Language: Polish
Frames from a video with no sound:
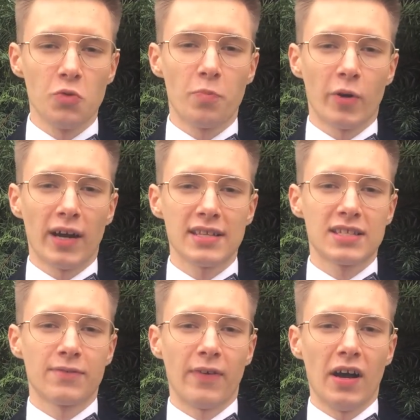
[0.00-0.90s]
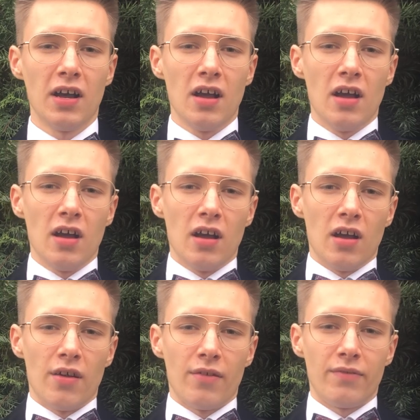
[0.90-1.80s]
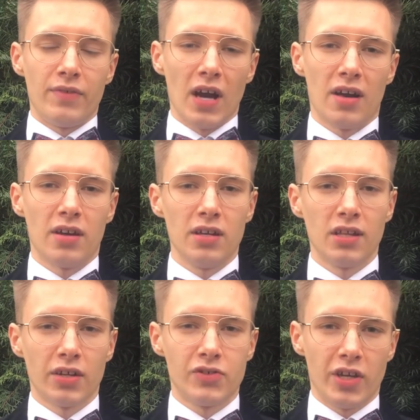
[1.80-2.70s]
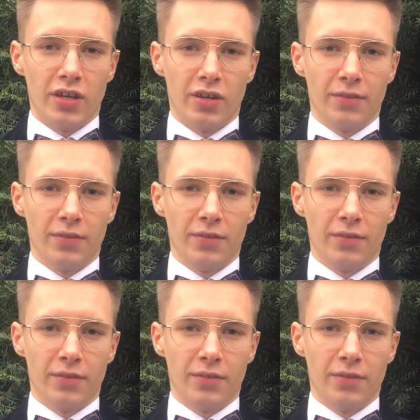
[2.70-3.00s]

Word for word: bogactwa, wiary i nadziei,